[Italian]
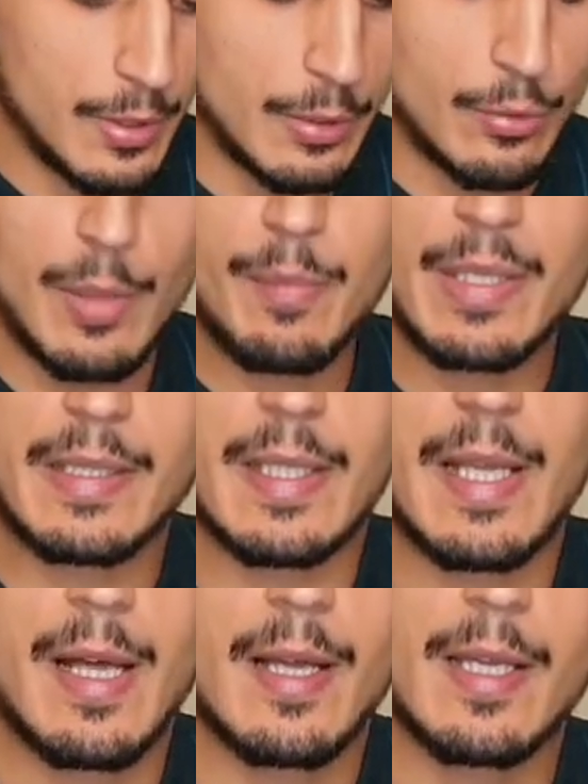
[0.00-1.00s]

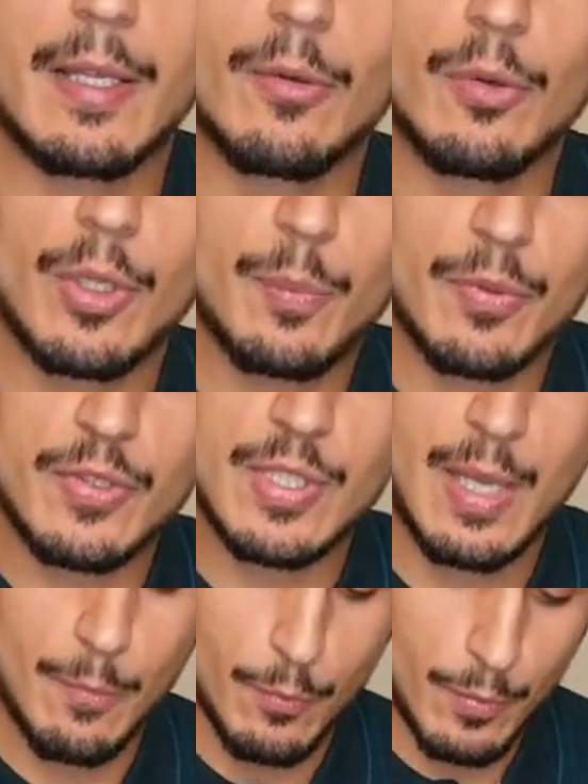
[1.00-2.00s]
Naturalmente anche noi
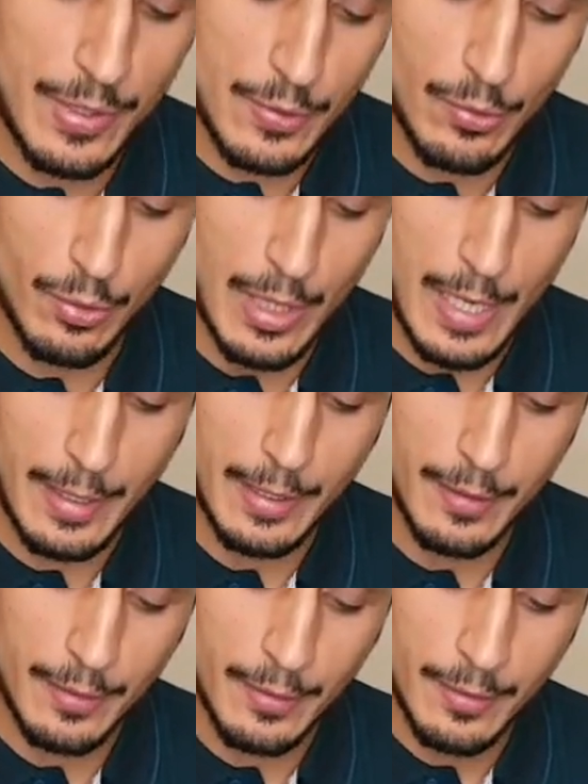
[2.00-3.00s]
possiamo
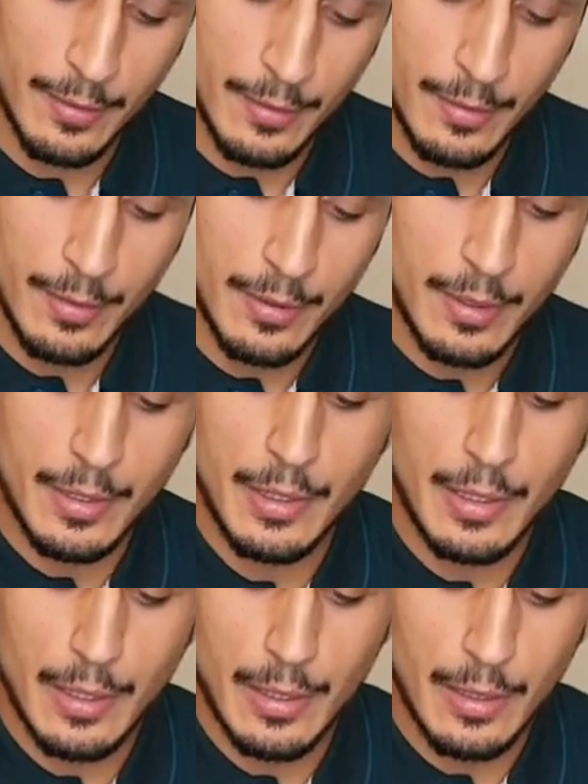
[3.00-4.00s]
mescolare
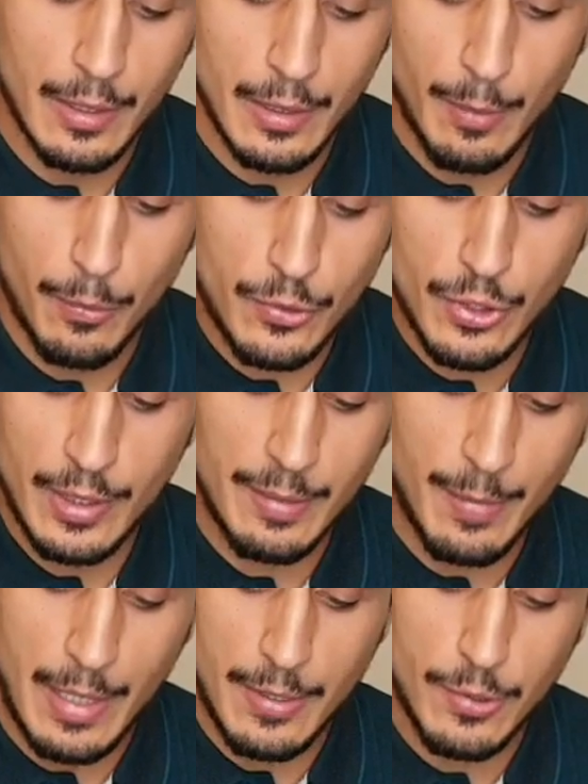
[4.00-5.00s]
il, la porzione
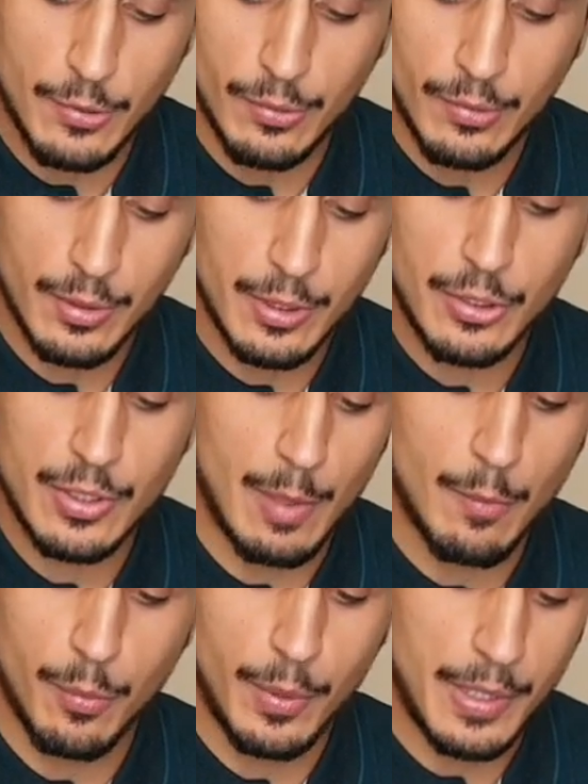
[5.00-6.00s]
di mazzo che ci
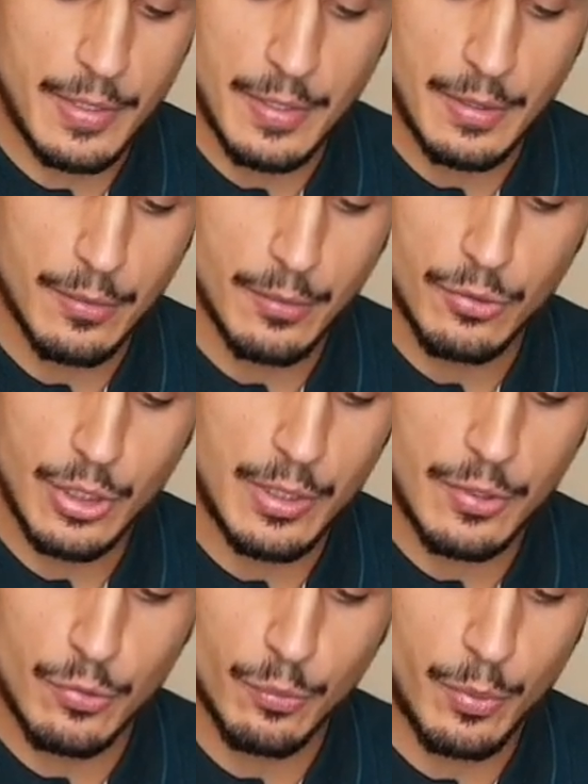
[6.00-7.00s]
siamo presi, non c'è
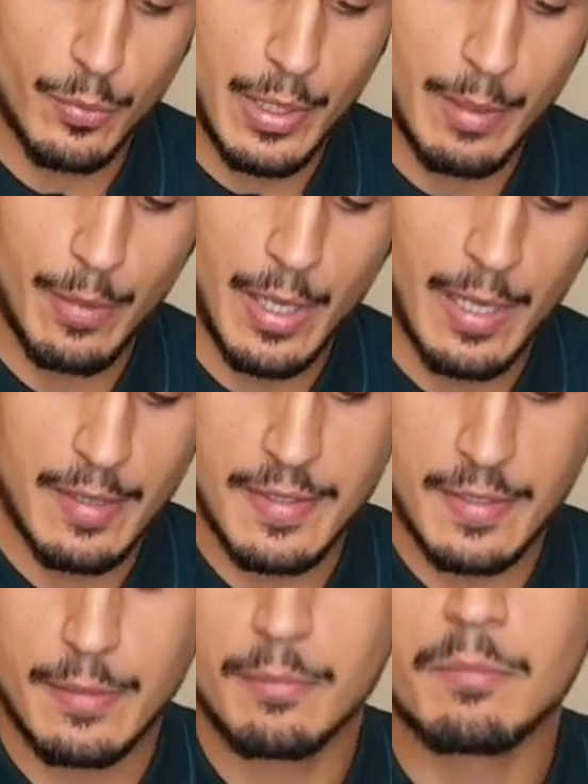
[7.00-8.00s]
nessun problema,
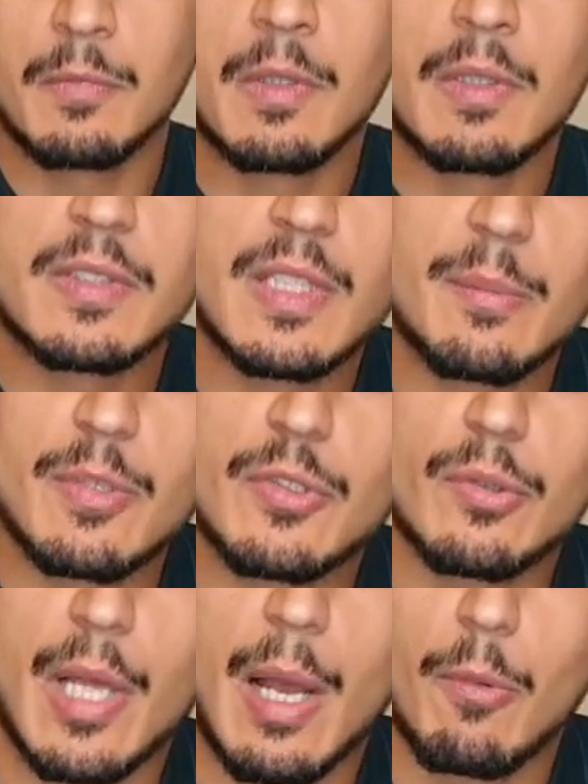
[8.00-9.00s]
anzi se le
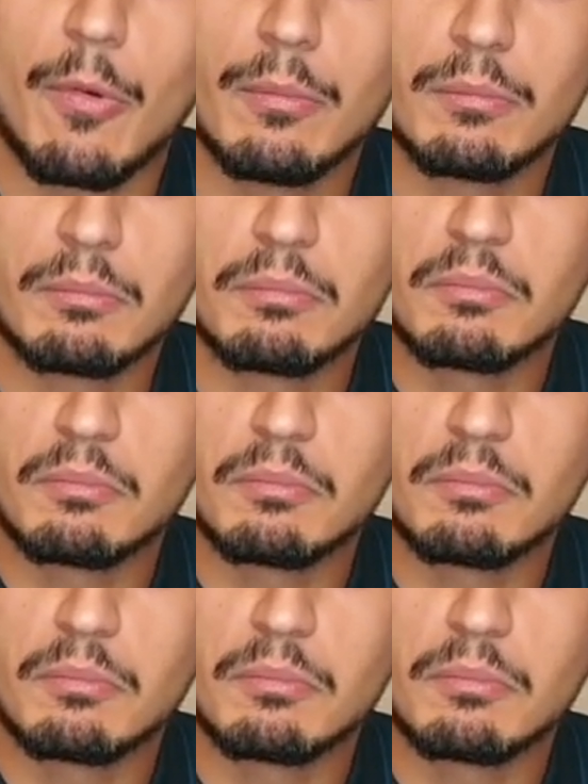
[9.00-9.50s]
mescoliamo,